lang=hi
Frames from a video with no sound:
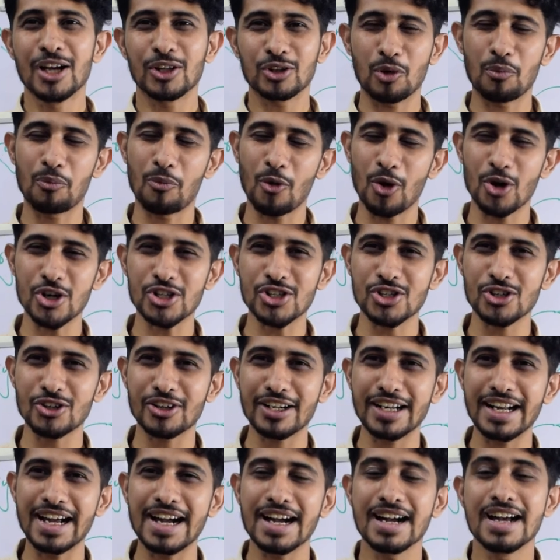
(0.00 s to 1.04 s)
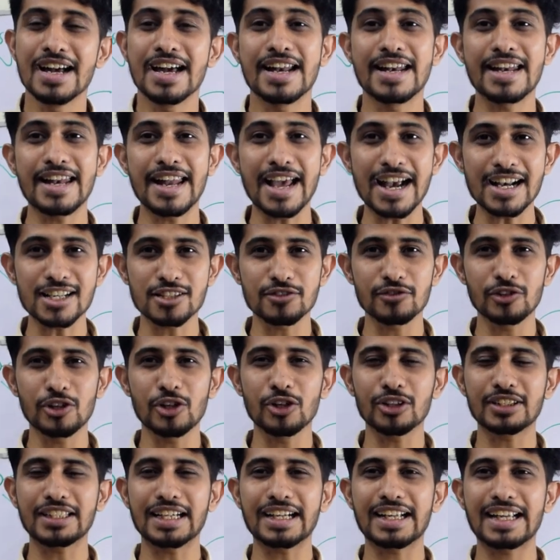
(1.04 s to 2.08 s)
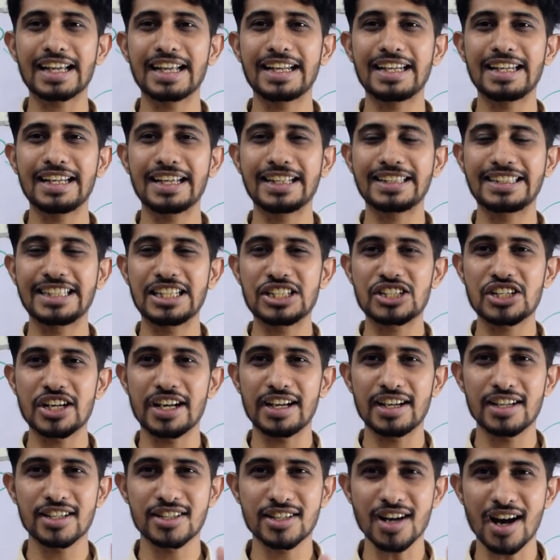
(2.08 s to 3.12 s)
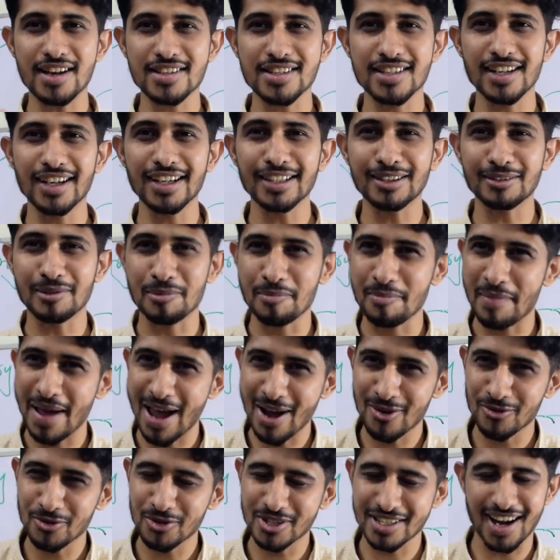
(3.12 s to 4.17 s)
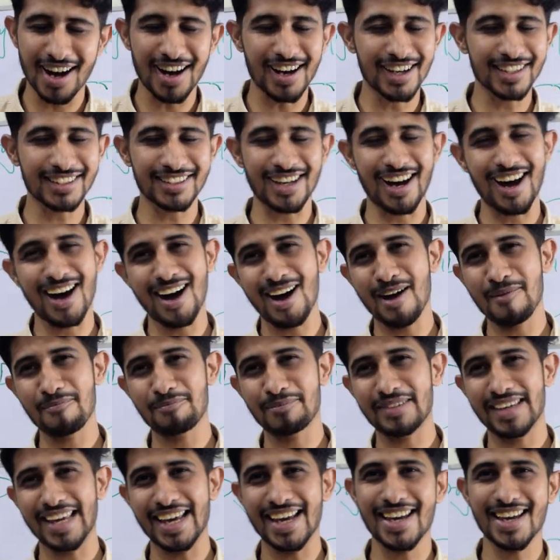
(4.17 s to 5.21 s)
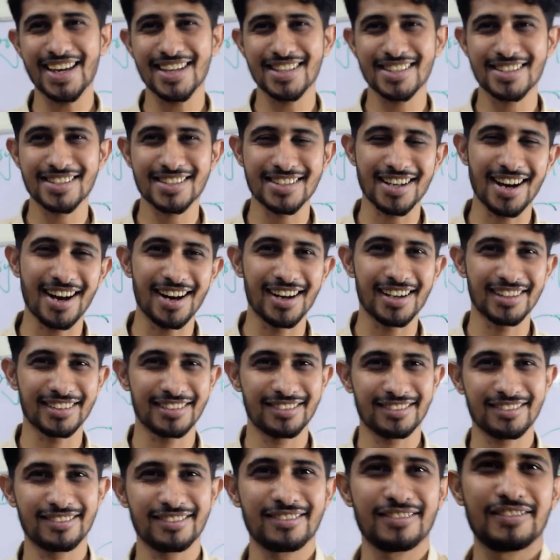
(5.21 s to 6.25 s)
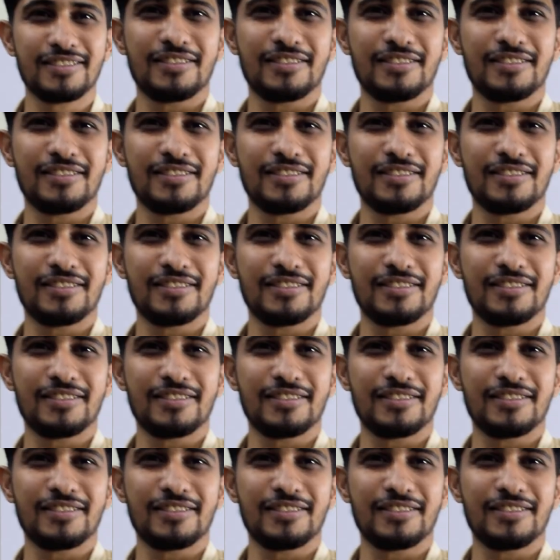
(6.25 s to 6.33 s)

तो बहुत शुक्रिया नेक्स्ट वीडियो तक के लिए दीजिए इजाज़त मैं हूँ साथ आपके साथ